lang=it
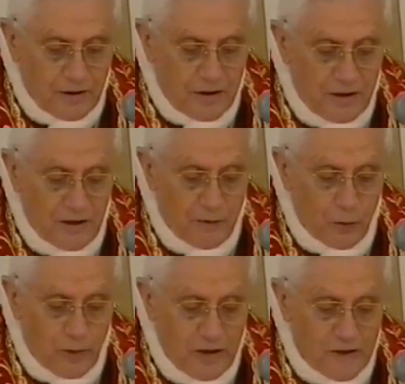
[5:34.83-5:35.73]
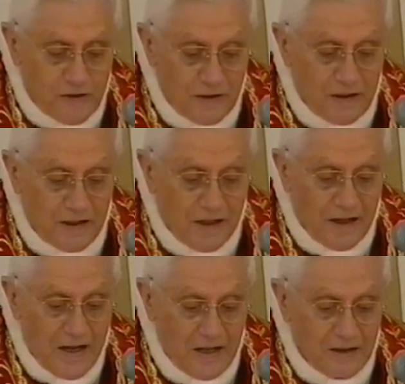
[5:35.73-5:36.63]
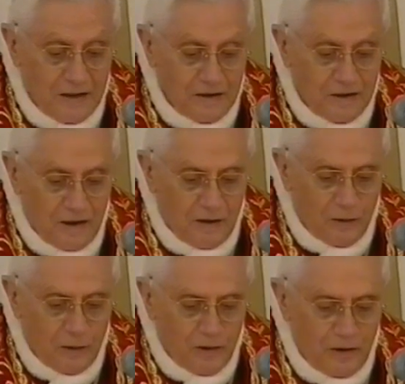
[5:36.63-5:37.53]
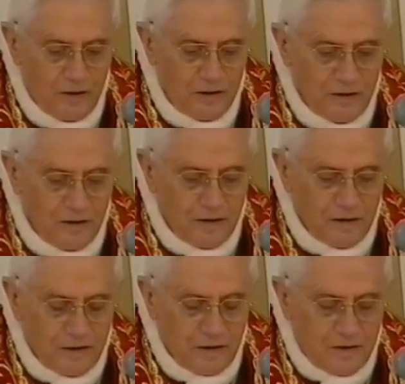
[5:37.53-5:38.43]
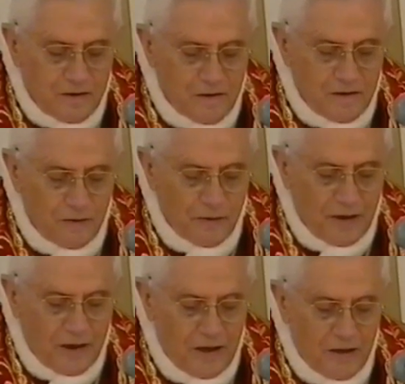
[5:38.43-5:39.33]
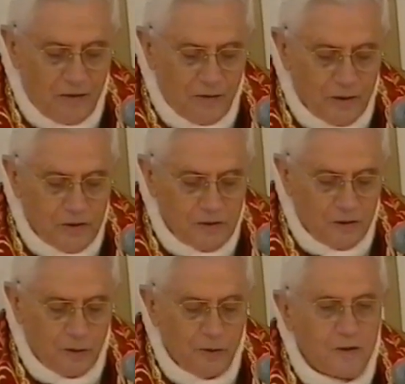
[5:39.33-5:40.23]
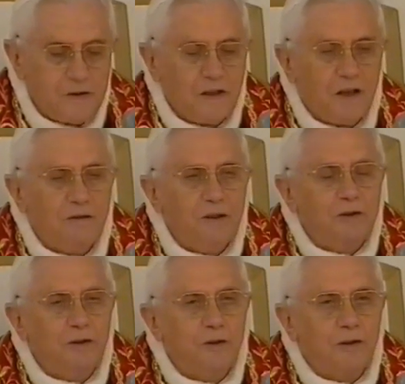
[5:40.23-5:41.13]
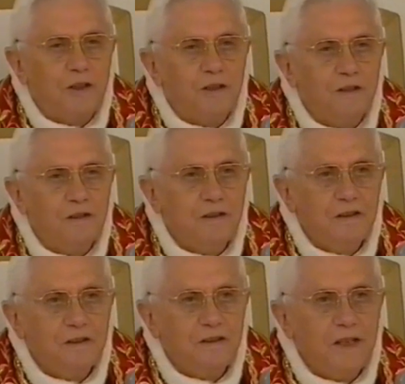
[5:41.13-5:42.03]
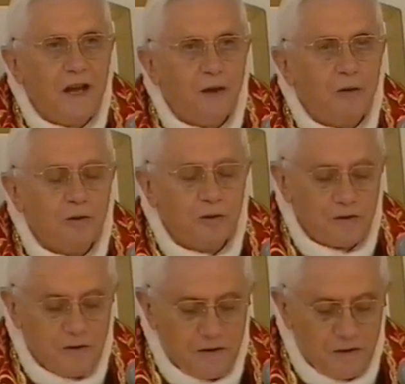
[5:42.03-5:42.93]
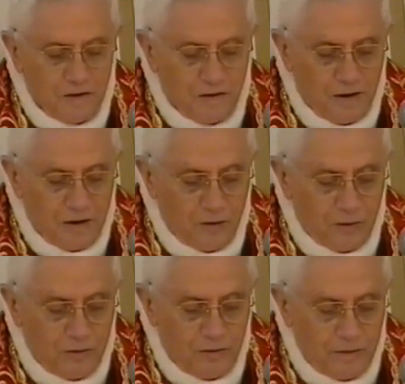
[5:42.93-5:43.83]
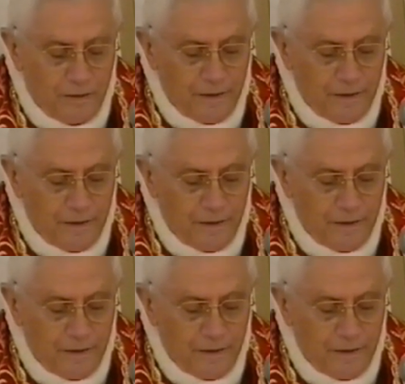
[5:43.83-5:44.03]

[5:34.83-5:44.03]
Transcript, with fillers: chi vuole essere grande tra voi si farà vostro servitore, diaconos in greco.